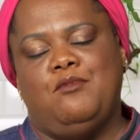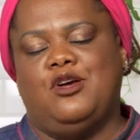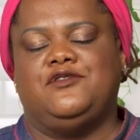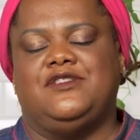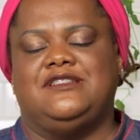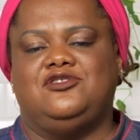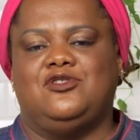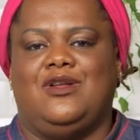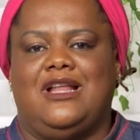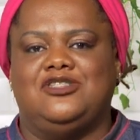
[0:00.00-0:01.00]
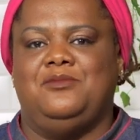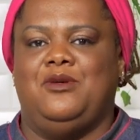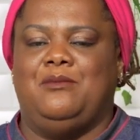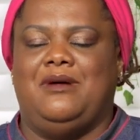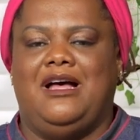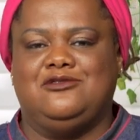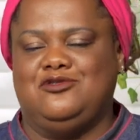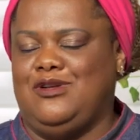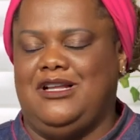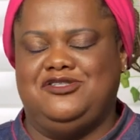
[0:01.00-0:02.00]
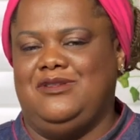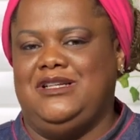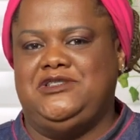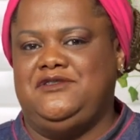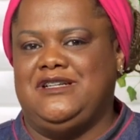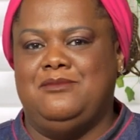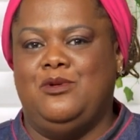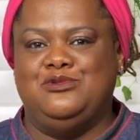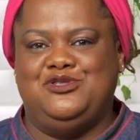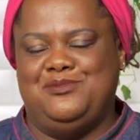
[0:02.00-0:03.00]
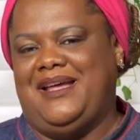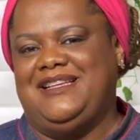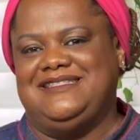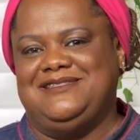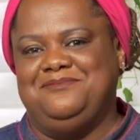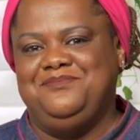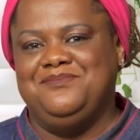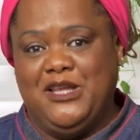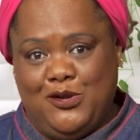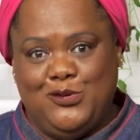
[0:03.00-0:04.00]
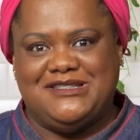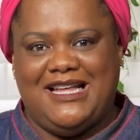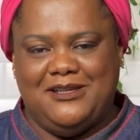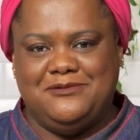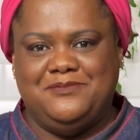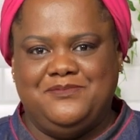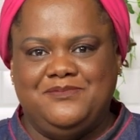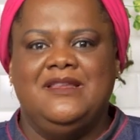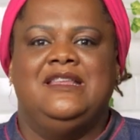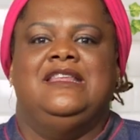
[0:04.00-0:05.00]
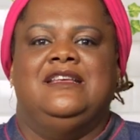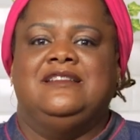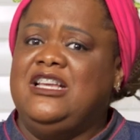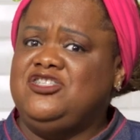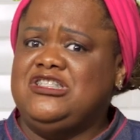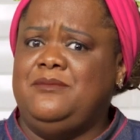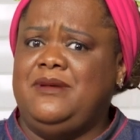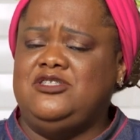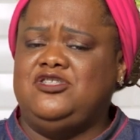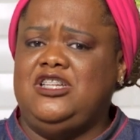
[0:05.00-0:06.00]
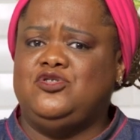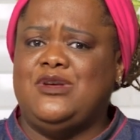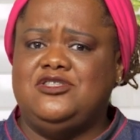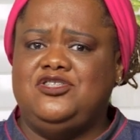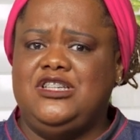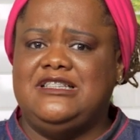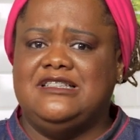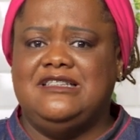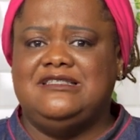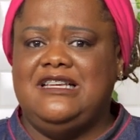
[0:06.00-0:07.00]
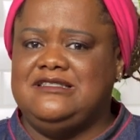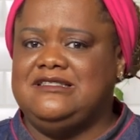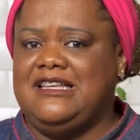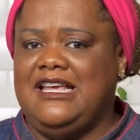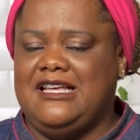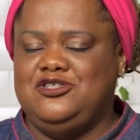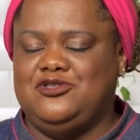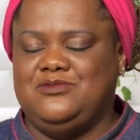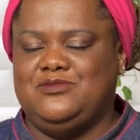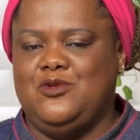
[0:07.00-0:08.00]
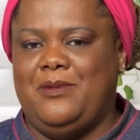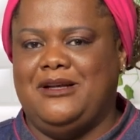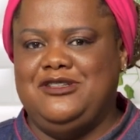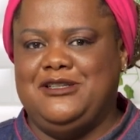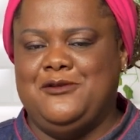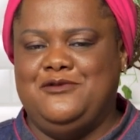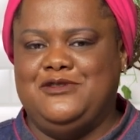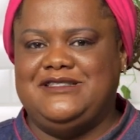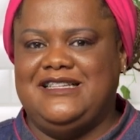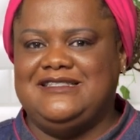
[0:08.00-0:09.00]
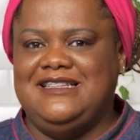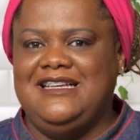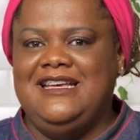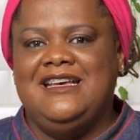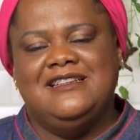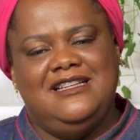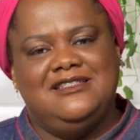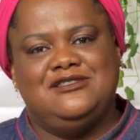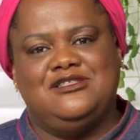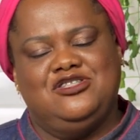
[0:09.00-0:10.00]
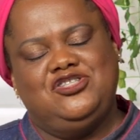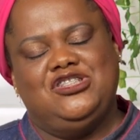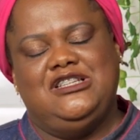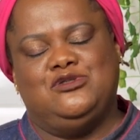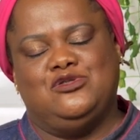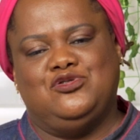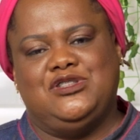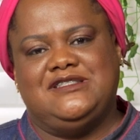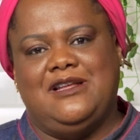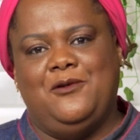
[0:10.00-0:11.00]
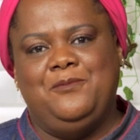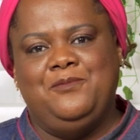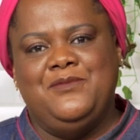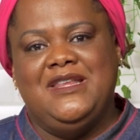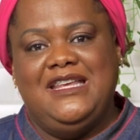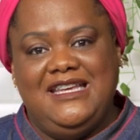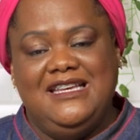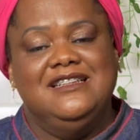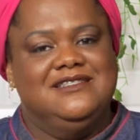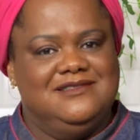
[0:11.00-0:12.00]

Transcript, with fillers: Pode fazer chocolate meio amargo, chocolate ao leite, fica bom demais. Gostaram? Deixa também, gente, sua dica das receitas que você quer que a gente compartilhe aqui com vocês. Deixa, deixa aí sua sugestão. E